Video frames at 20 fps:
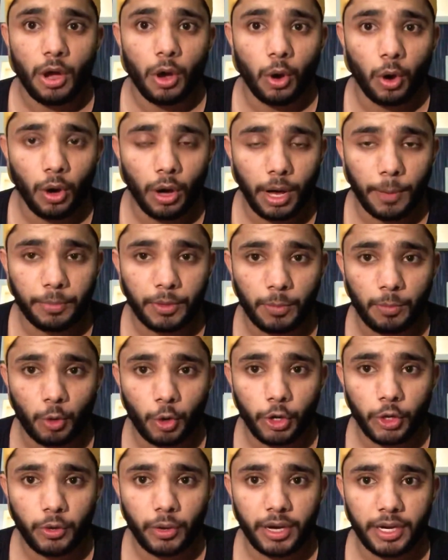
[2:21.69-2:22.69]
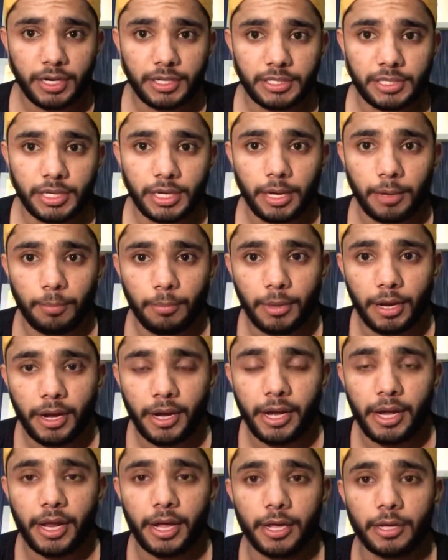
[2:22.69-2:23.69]
को आपकी बॉडी को एनर्जी अगर मिल
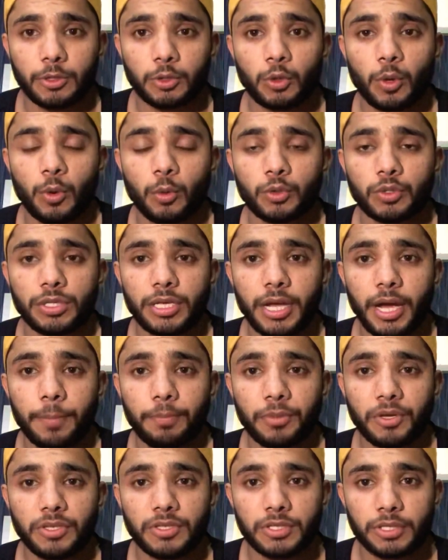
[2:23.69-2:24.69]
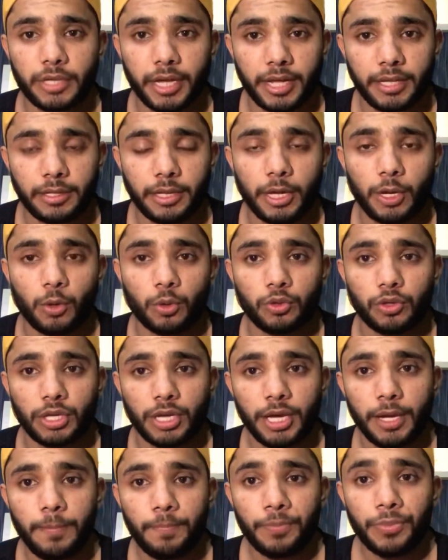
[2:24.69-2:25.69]
रही है सो तो उससे आपकी स्ट्रेंथ गेन होती
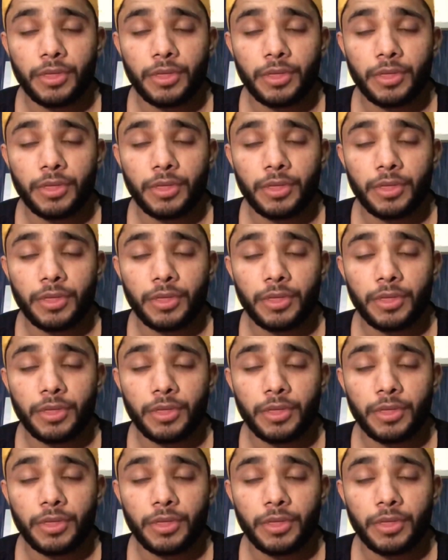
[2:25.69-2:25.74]
है